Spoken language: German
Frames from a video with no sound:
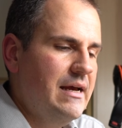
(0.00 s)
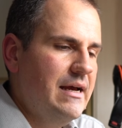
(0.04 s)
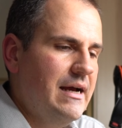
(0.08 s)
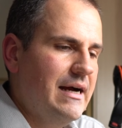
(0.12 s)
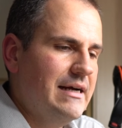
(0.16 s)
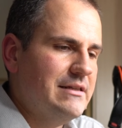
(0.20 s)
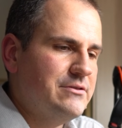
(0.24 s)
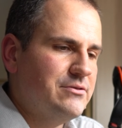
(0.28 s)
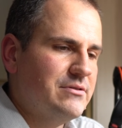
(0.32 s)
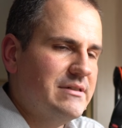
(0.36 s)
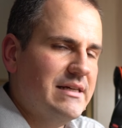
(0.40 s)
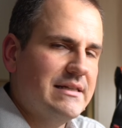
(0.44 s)

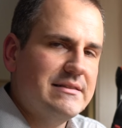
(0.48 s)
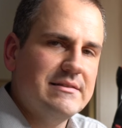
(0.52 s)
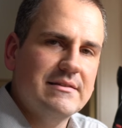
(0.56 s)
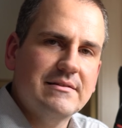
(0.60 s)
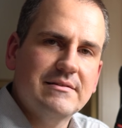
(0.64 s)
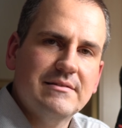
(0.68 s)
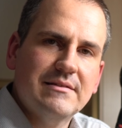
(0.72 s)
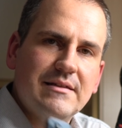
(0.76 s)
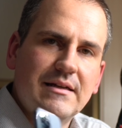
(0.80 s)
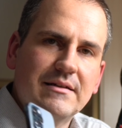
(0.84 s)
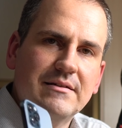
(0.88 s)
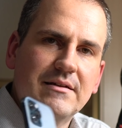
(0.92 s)
Also das
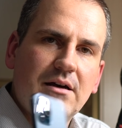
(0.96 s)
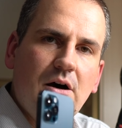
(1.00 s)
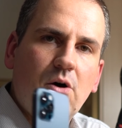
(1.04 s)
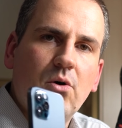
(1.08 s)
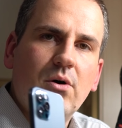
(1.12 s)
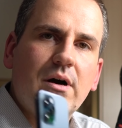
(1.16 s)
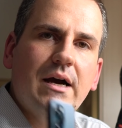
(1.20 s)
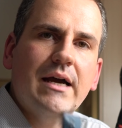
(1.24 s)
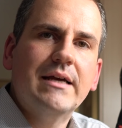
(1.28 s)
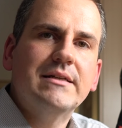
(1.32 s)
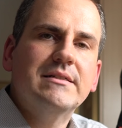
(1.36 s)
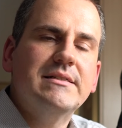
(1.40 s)
ist dann
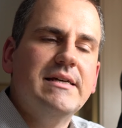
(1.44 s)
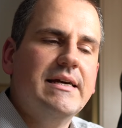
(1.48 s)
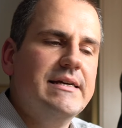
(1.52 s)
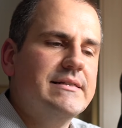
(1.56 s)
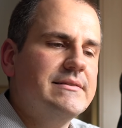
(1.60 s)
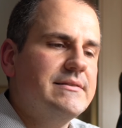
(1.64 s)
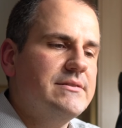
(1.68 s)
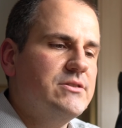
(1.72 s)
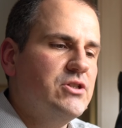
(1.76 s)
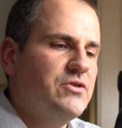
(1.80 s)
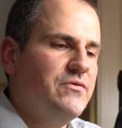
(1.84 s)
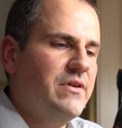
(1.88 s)
auch ein
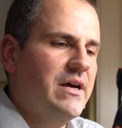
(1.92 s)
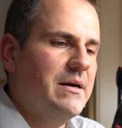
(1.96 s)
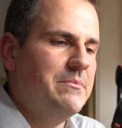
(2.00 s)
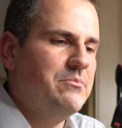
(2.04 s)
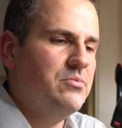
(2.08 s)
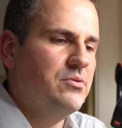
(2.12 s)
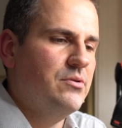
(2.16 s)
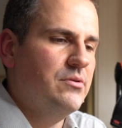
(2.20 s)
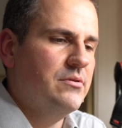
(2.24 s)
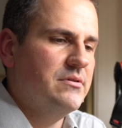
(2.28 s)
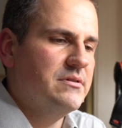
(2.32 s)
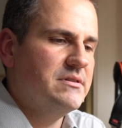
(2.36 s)

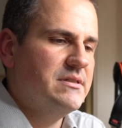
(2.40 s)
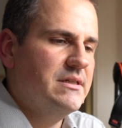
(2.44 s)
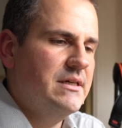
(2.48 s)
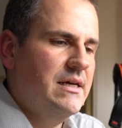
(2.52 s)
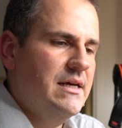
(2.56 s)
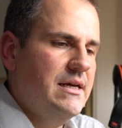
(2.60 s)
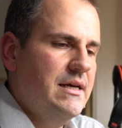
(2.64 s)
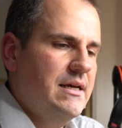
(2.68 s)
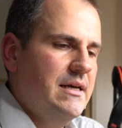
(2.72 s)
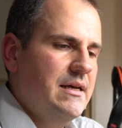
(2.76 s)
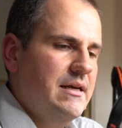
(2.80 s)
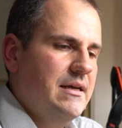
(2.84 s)
Testschwerpunkt
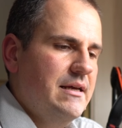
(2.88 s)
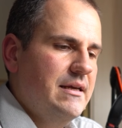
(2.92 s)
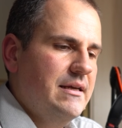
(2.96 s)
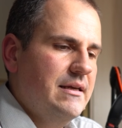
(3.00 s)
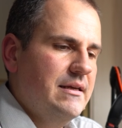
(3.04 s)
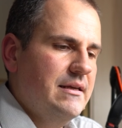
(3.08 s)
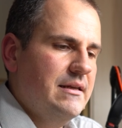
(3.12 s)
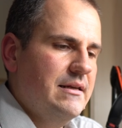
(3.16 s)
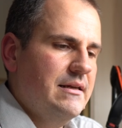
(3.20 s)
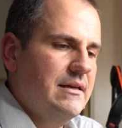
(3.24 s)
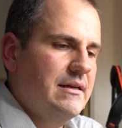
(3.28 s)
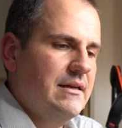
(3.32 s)

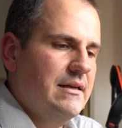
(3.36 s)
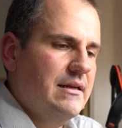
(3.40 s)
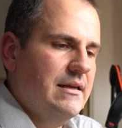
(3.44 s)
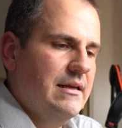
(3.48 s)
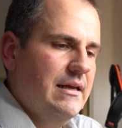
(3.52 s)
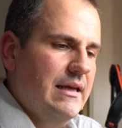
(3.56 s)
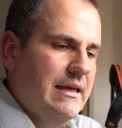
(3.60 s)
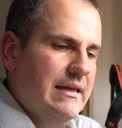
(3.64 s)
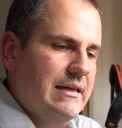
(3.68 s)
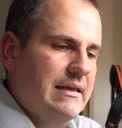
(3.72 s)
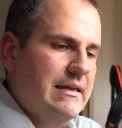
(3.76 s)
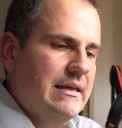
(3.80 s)

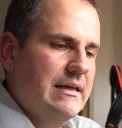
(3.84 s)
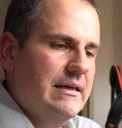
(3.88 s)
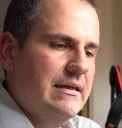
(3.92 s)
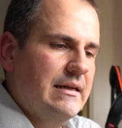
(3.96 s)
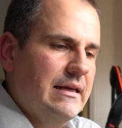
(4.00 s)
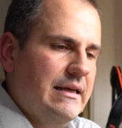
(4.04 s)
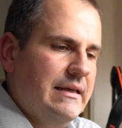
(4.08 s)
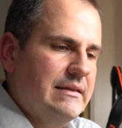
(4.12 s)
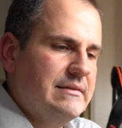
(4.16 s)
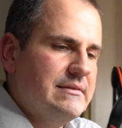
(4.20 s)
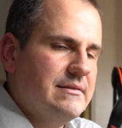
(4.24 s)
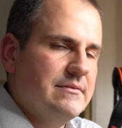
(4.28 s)
in den
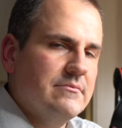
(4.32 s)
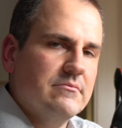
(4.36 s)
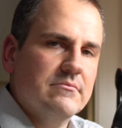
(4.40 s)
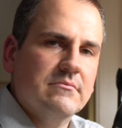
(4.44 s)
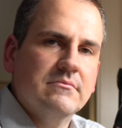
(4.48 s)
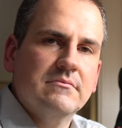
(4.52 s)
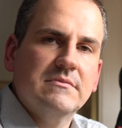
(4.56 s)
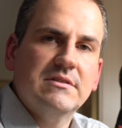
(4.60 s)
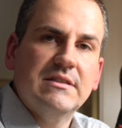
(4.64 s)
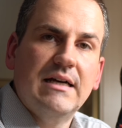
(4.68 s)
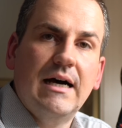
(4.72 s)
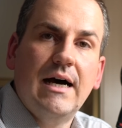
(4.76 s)

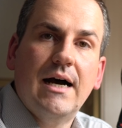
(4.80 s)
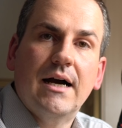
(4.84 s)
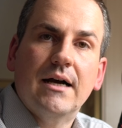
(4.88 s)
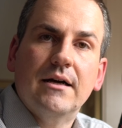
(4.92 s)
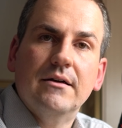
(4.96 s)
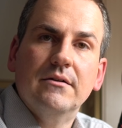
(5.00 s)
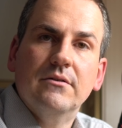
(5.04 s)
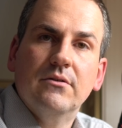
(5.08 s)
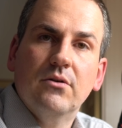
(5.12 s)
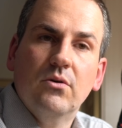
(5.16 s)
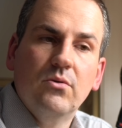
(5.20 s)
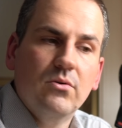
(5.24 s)
nächsten
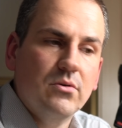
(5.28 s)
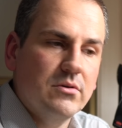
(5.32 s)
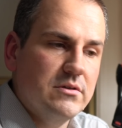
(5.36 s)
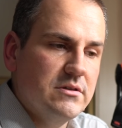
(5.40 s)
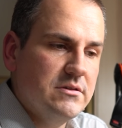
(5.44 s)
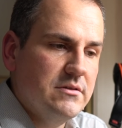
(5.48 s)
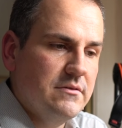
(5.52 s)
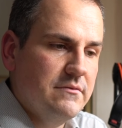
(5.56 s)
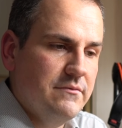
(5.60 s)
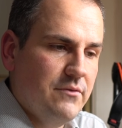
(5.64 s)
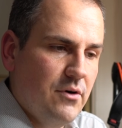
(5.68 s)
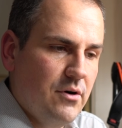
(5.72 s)
Tagen
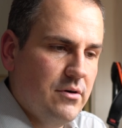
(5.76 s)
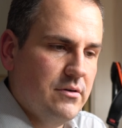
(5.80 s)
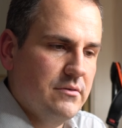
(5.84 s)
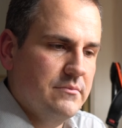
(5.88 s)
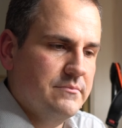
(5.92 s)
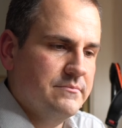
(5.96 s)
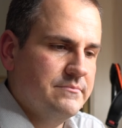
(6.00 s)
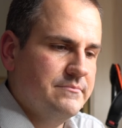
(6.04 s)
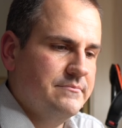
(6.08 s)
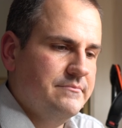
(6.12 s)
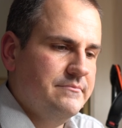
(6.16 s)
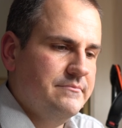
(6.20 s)
und Wochen.